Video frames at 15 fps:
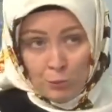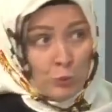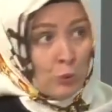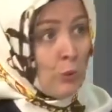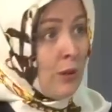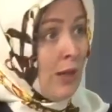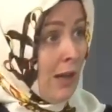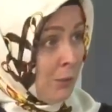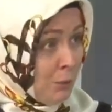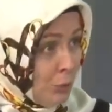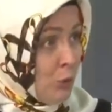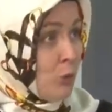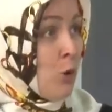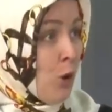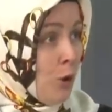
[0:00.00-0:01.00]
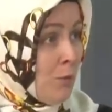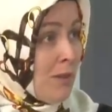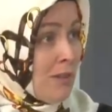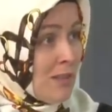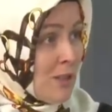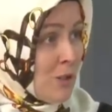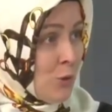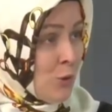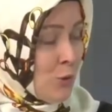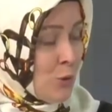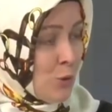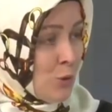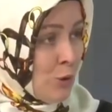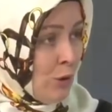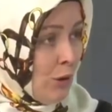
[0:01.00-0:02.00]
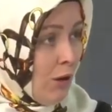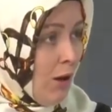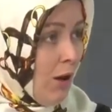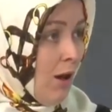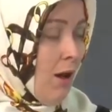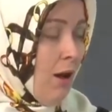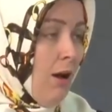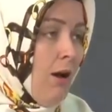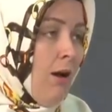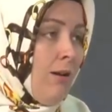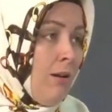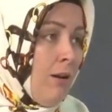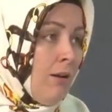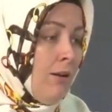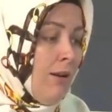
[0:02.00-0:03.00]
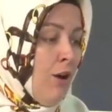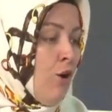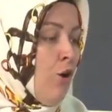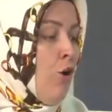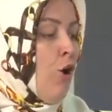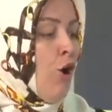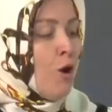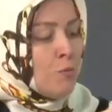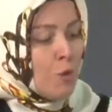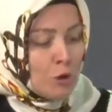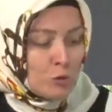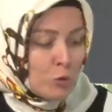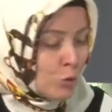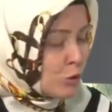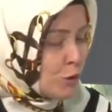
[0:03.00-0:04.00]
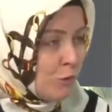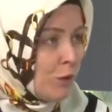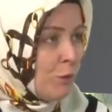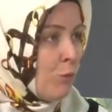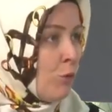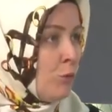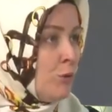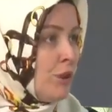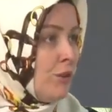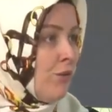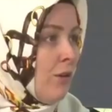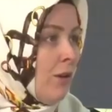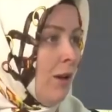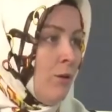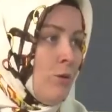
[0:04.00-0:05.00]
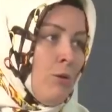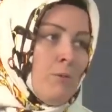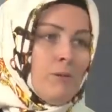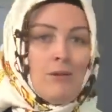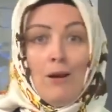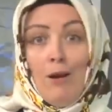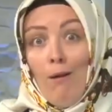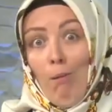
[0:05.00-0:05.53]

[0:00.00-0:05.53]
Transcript: Budur yani bunu görmek istiyor çocuk. Anne de ay ben çok severim örümceği falan diyor mesela.